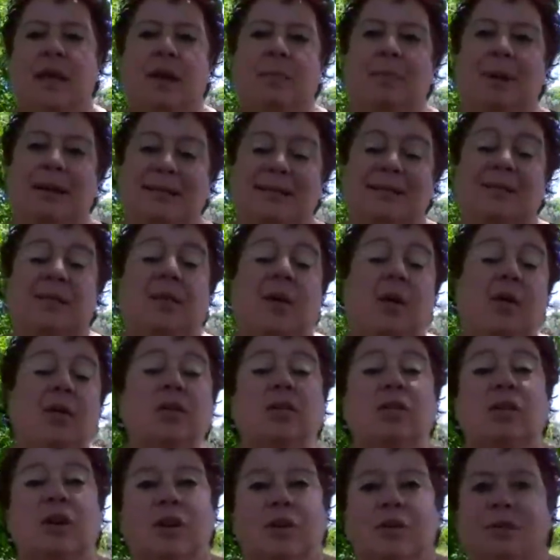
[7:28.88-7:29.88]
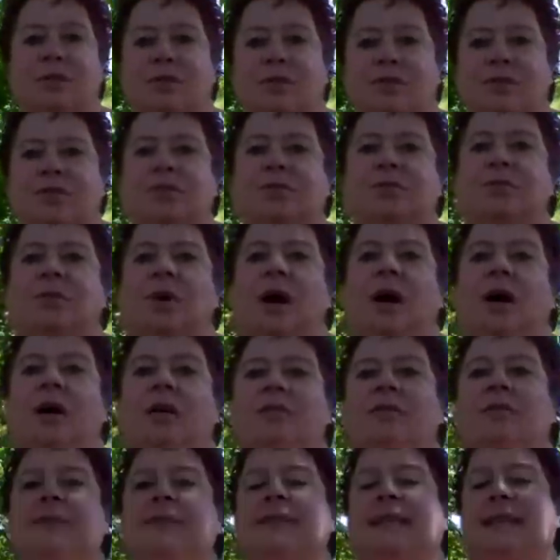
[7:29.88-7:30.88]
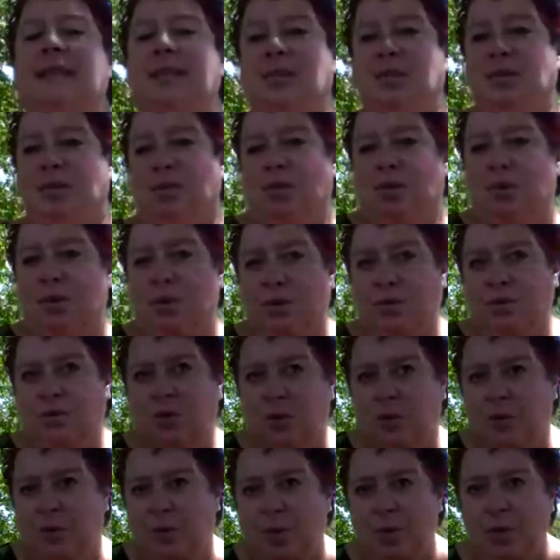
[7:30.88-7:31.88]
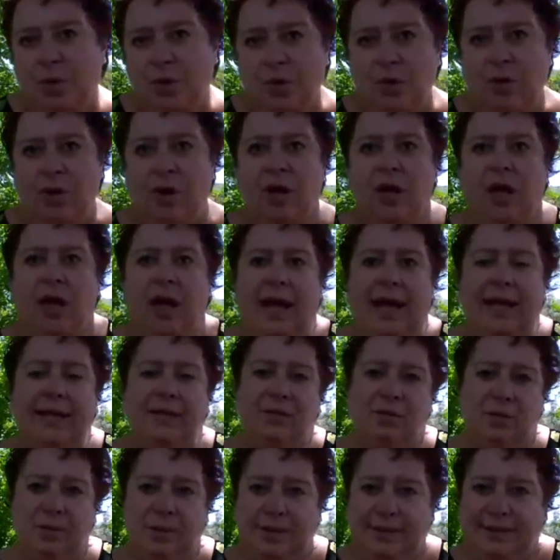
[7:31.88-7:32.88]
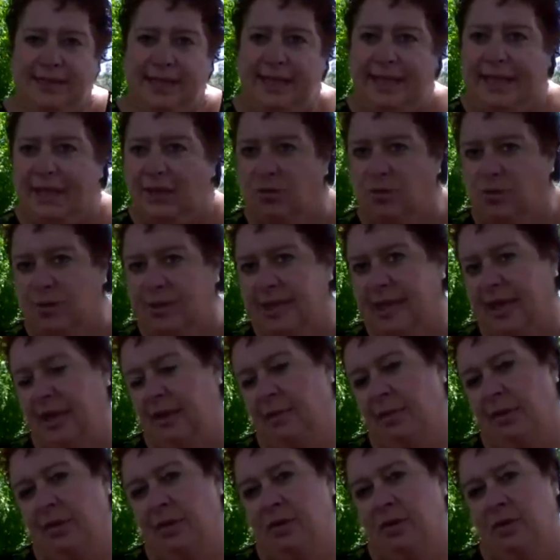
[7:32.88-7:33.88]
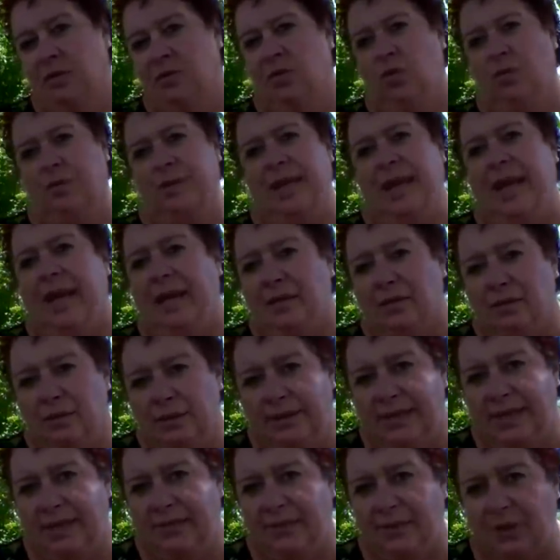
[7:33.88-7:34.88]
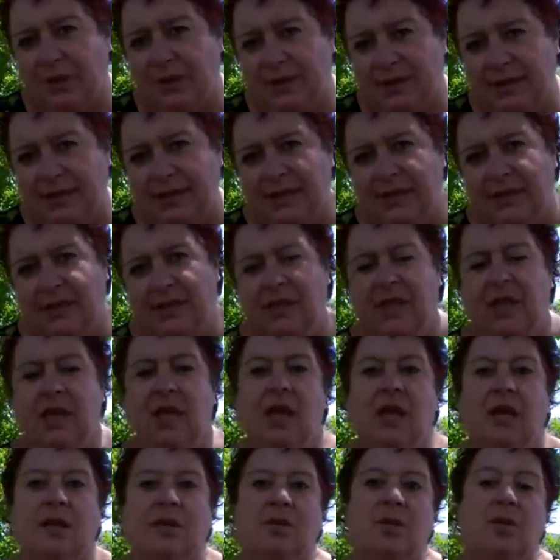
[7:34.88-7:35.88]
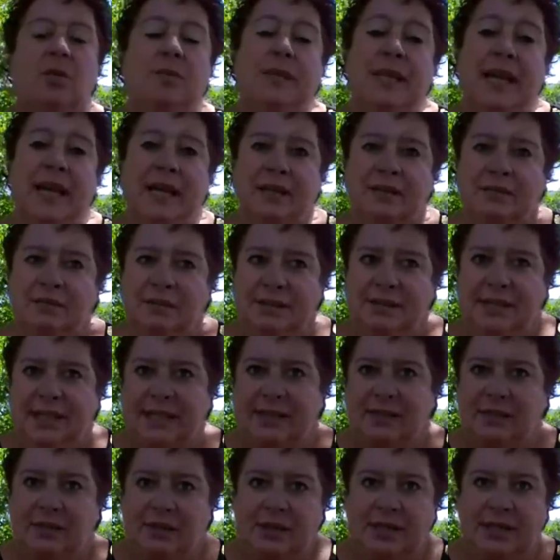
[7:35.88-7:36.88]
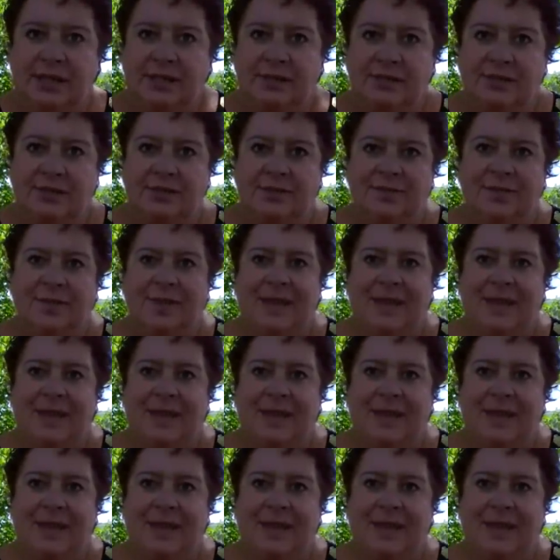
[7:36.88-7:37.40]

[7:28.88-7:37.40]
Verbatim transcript: Parce que, encore une fois, vous êtes euh, nombreux à demander régulièrement combien a coûté Foxy, combien a coûté Coquelicot.